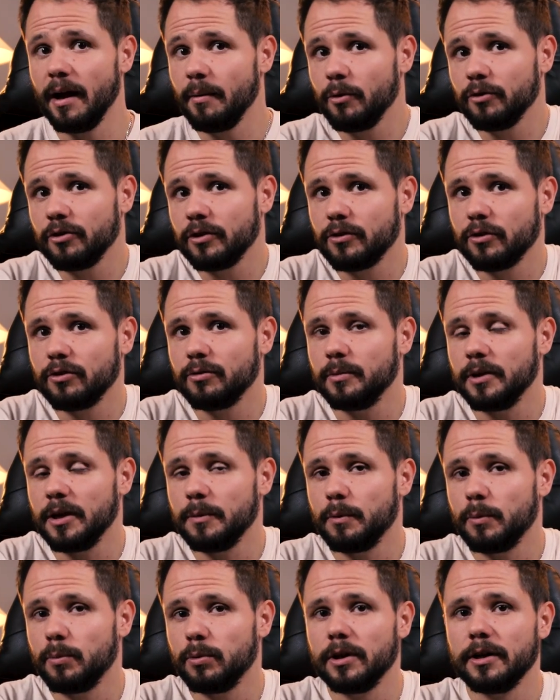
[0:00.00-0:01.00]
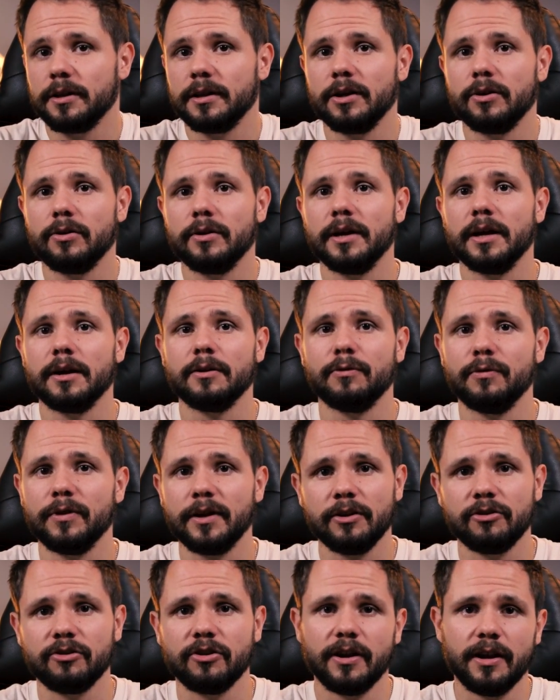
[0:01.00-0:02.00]
a może coś mniej popularnego jak
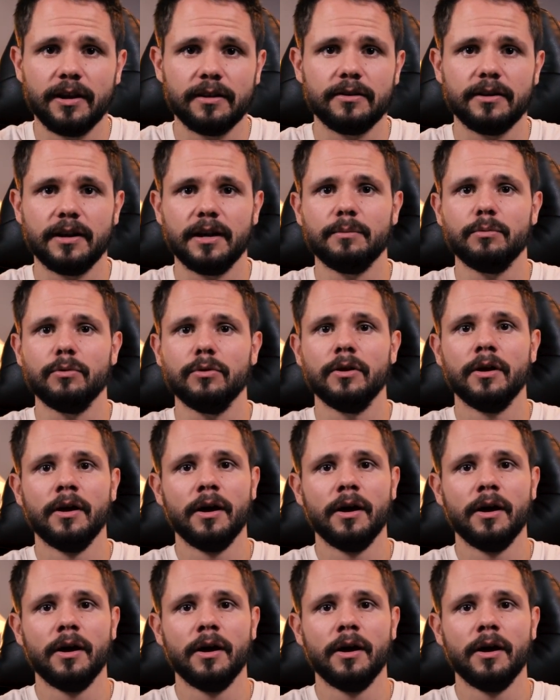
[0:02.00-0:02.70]
Fresh and Rainbow